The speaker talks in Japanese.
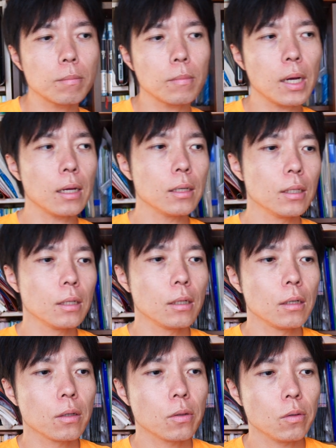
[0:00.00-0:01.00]
まあ
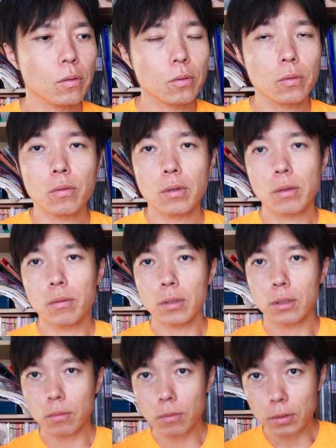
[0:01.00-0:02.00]
今日のところはこん
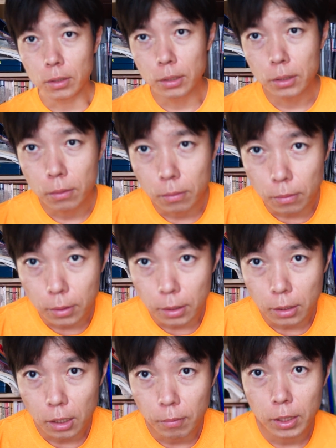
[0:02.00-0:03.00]
なところにしとこう
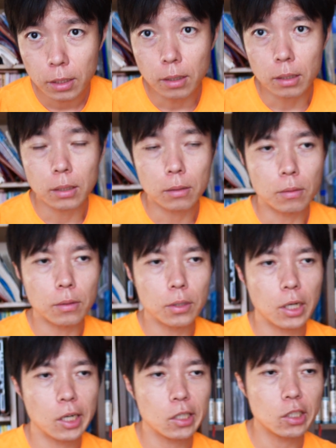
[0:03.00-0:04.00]
かなたまにはねこうい
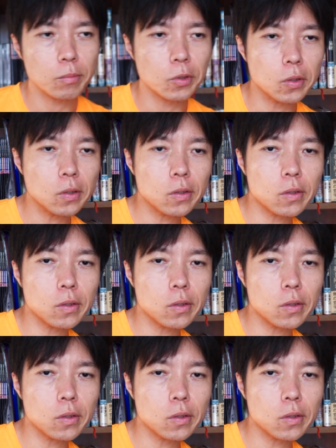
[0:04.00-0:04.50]
う話も、